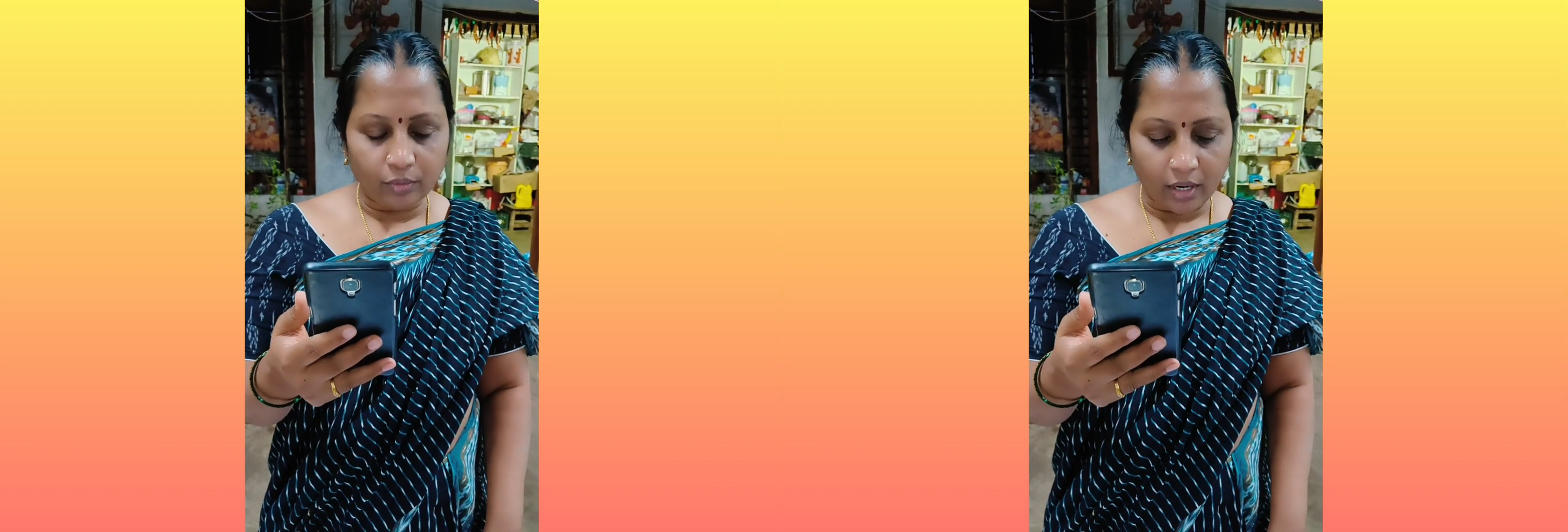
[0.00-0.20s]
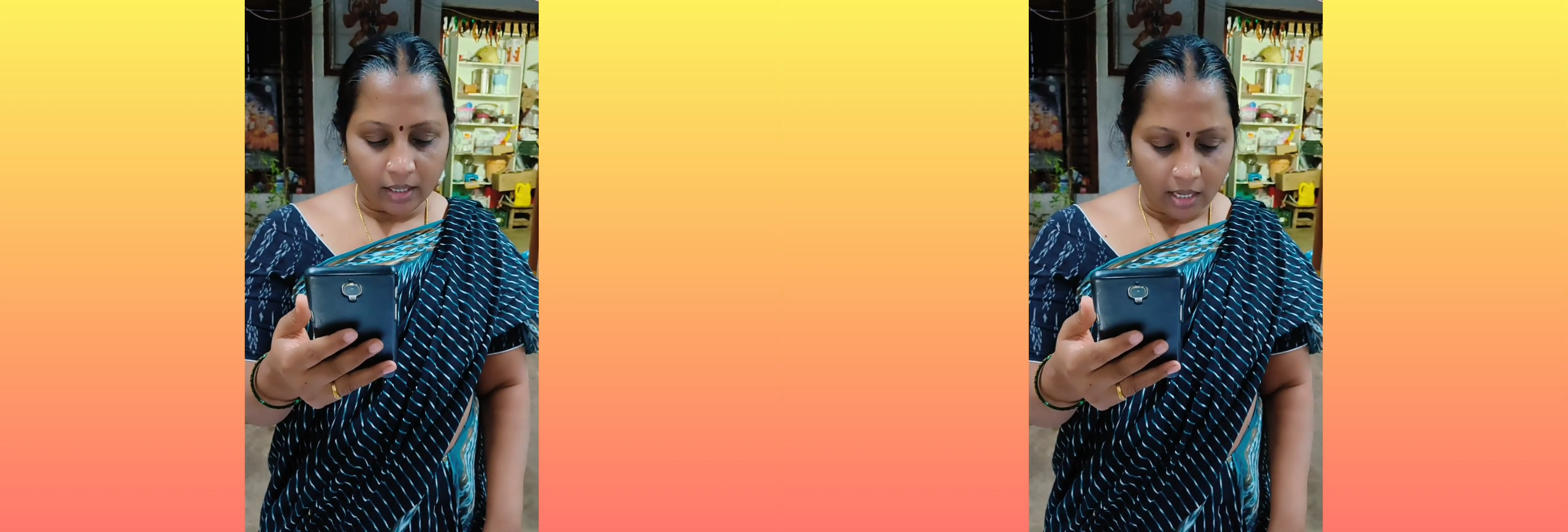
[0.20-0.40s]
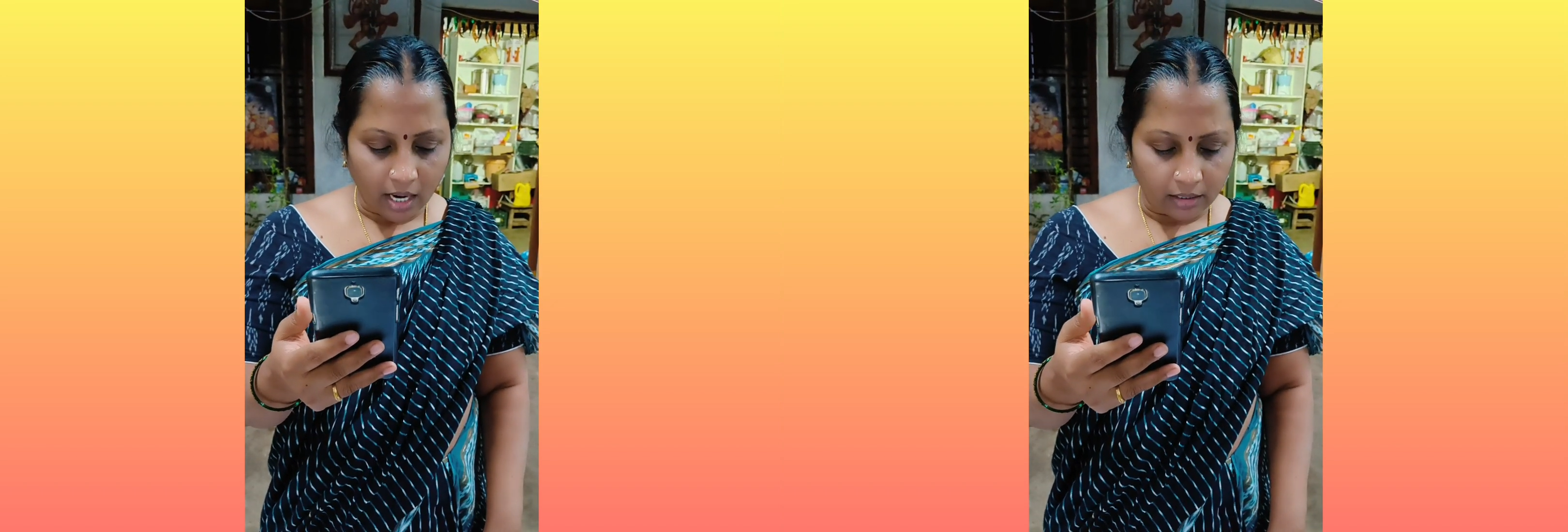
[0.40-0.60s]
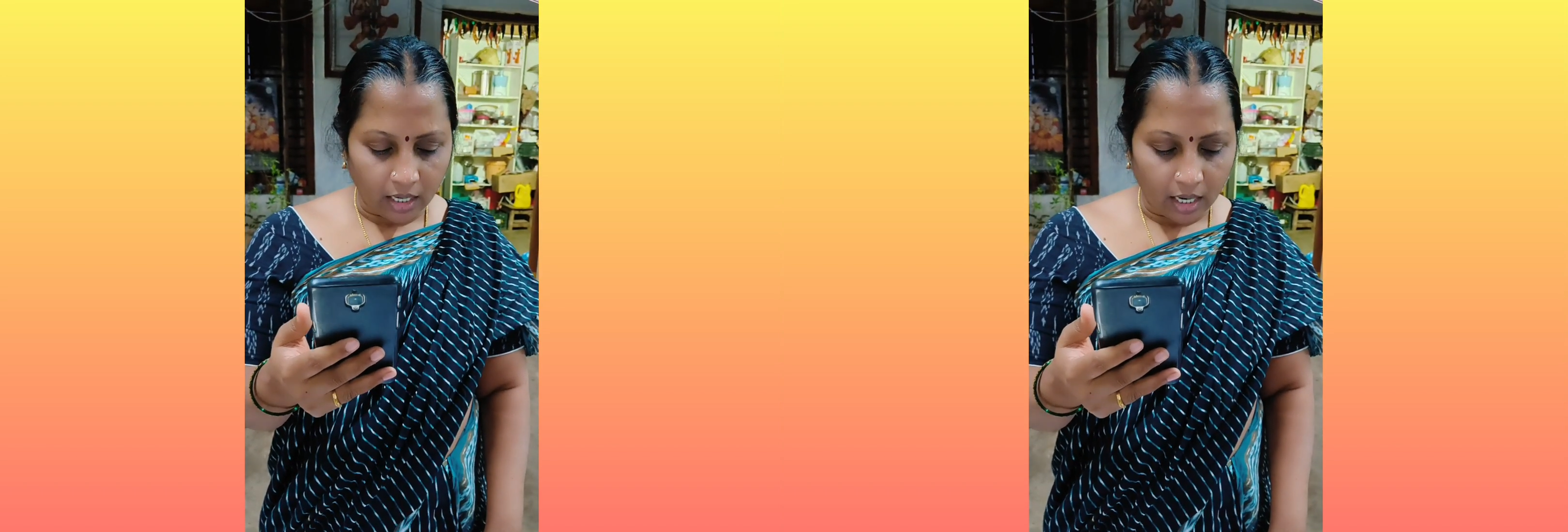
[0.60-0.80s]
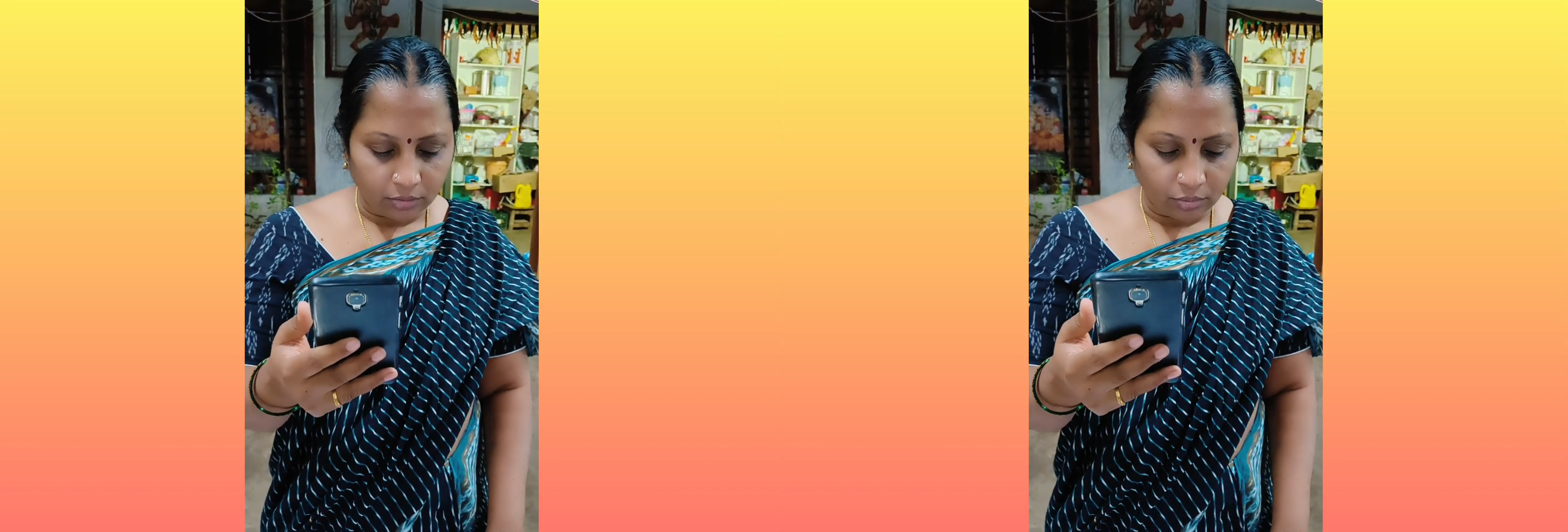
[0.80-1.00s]
అన్నదాత
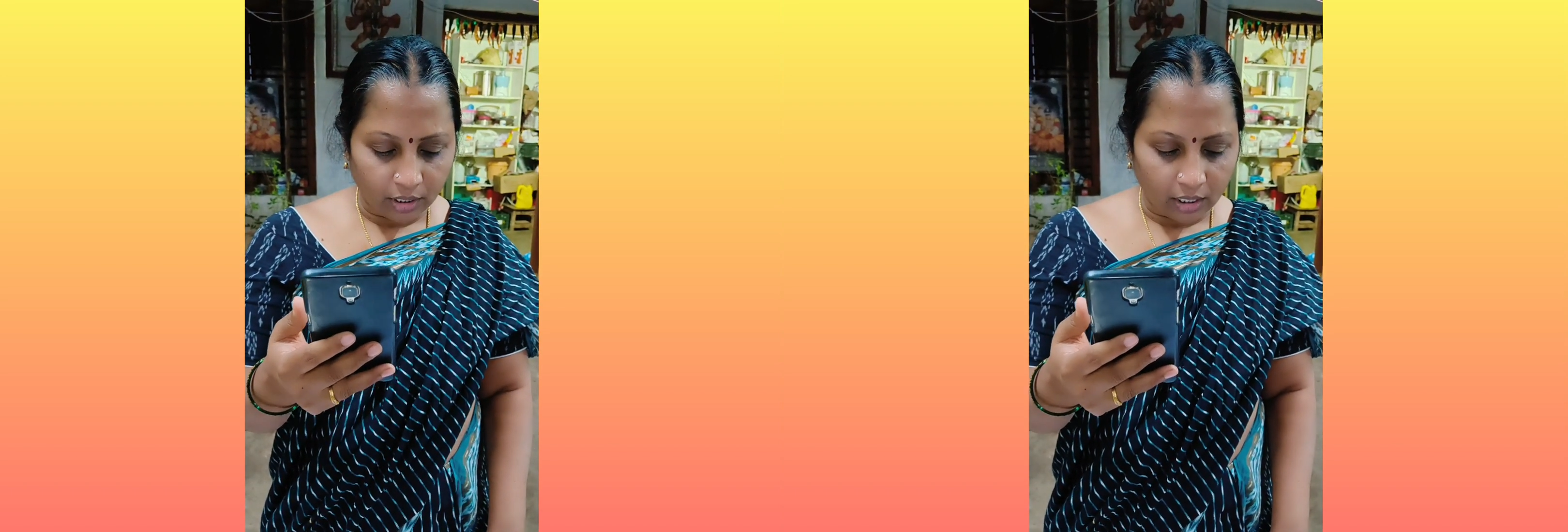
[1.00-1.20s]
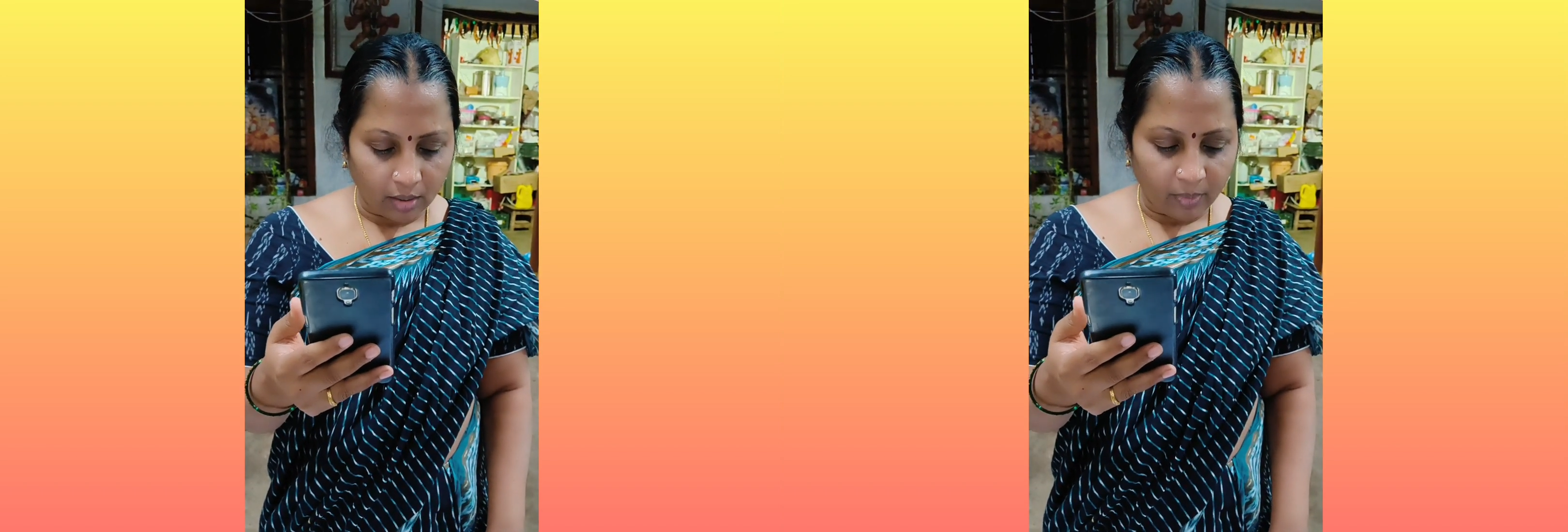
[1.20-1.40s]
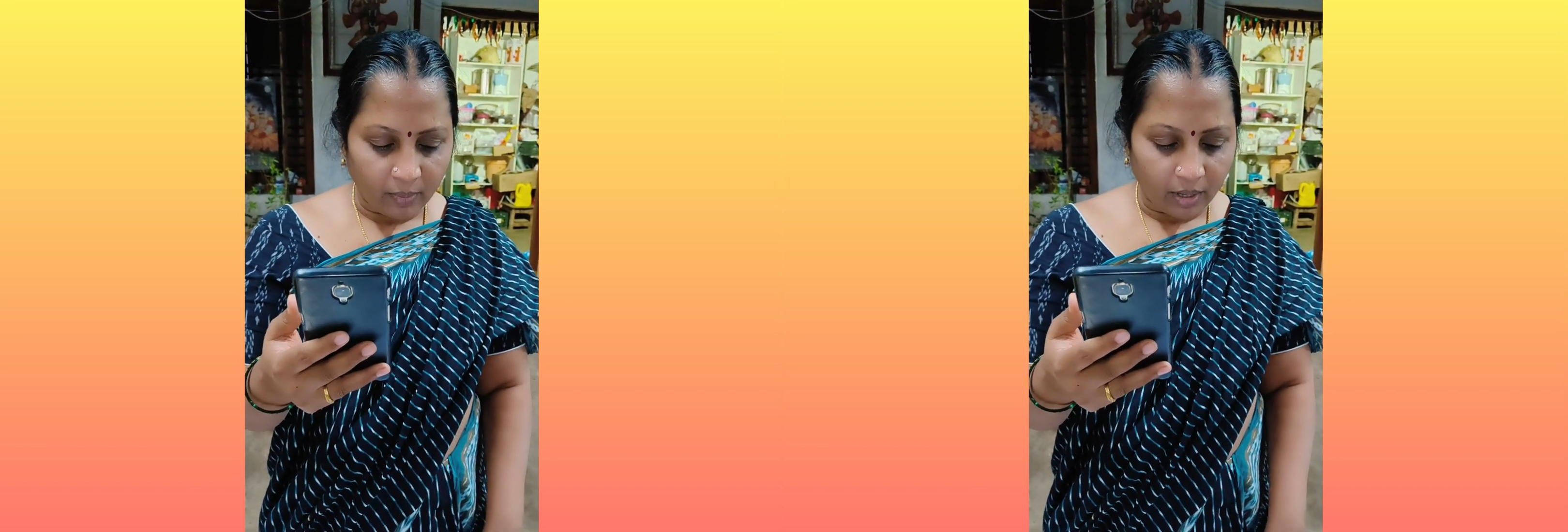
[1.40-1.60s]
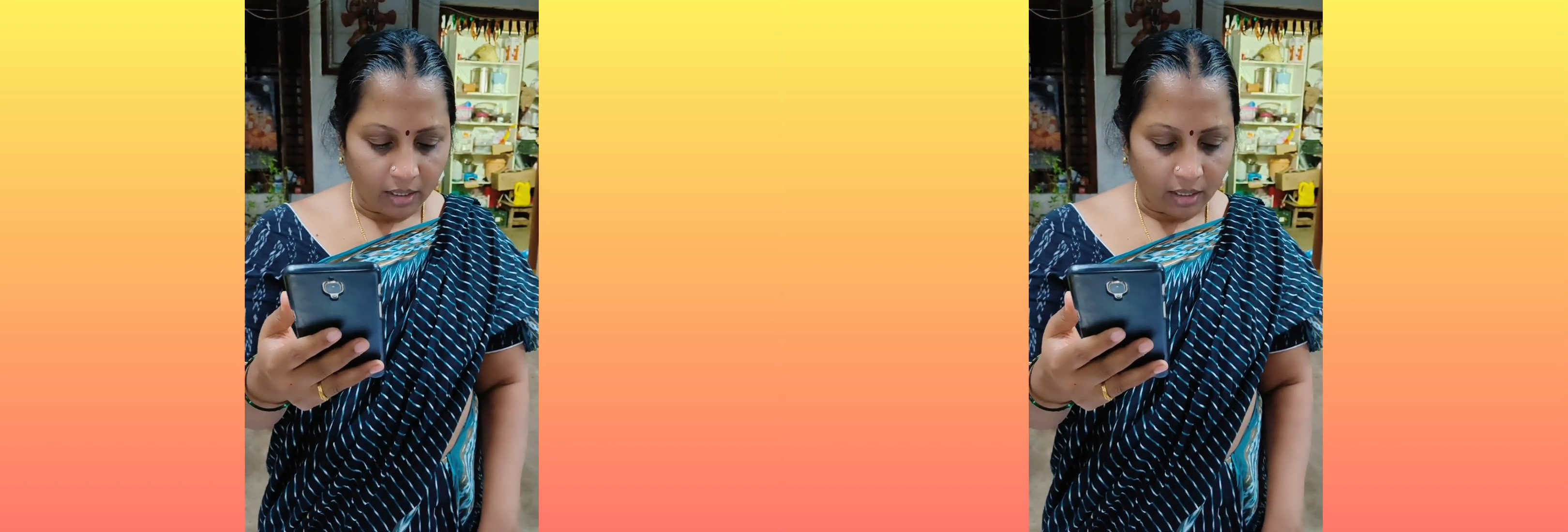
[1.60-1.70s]
సుఖీ భవ